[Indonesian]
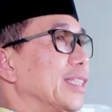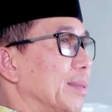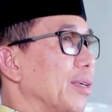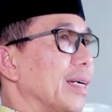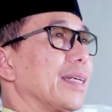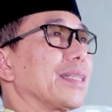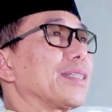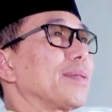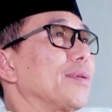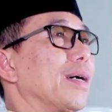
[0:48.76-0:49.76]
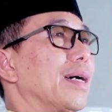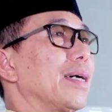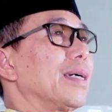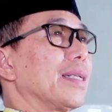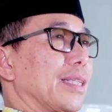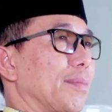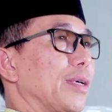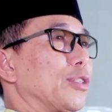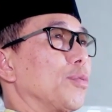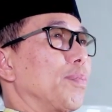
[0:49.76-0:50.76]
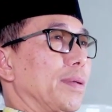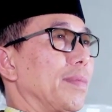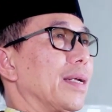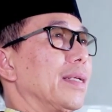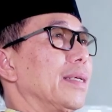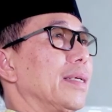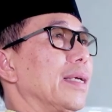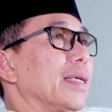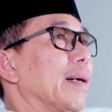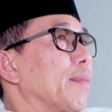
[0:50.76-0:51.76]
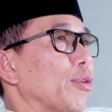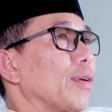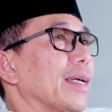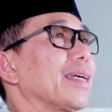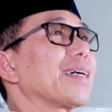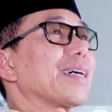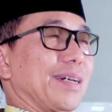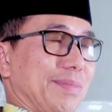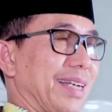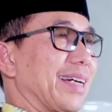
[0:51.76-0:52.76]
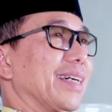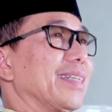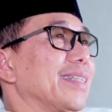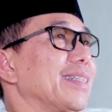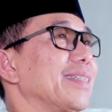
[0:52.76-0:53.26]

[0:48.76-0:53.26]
Semoga kita semua termasuk pribadi yang memperoleh kemenangan.